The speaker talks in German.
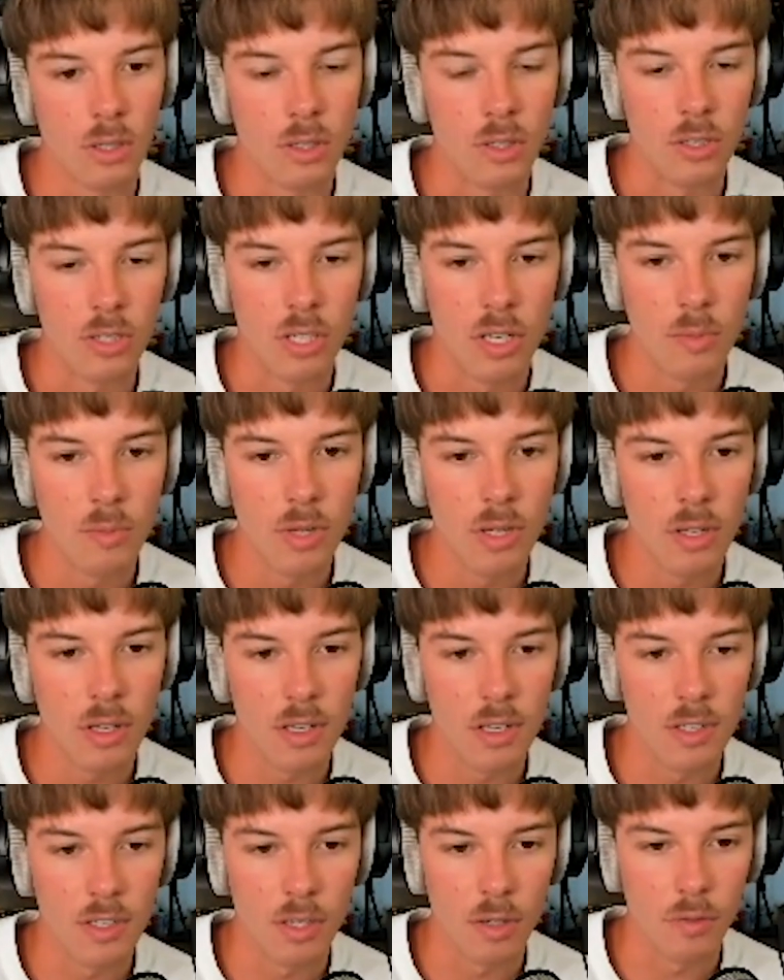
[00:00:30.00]
Die Stimme
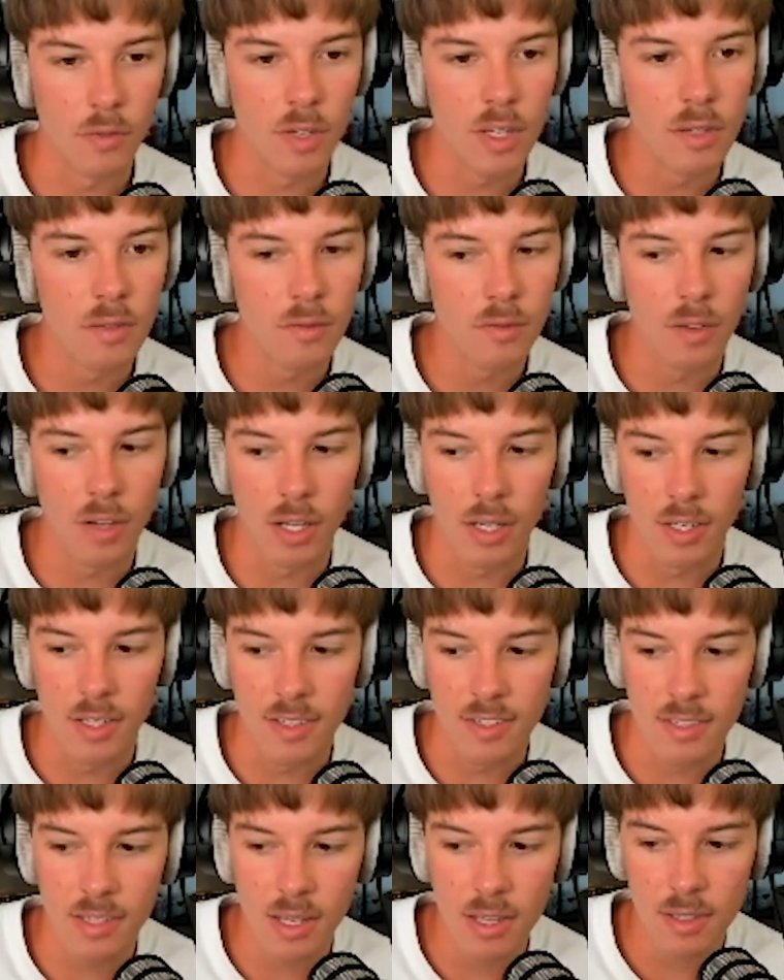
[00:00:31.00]
ist auf jeden Fall
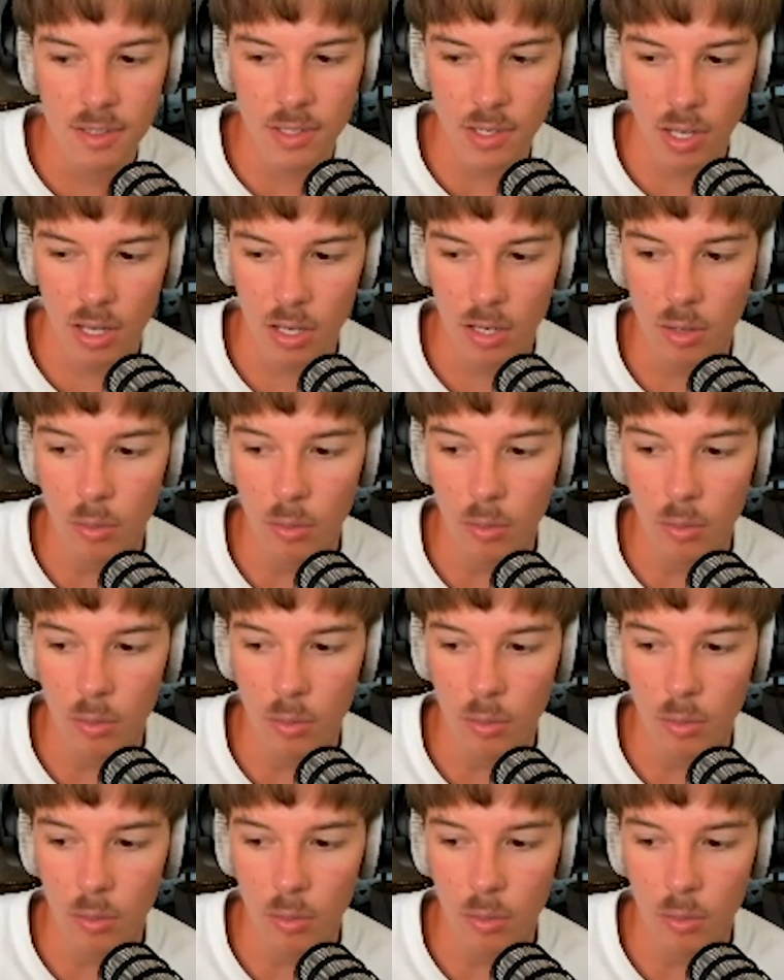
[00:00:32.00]
sehr, sehr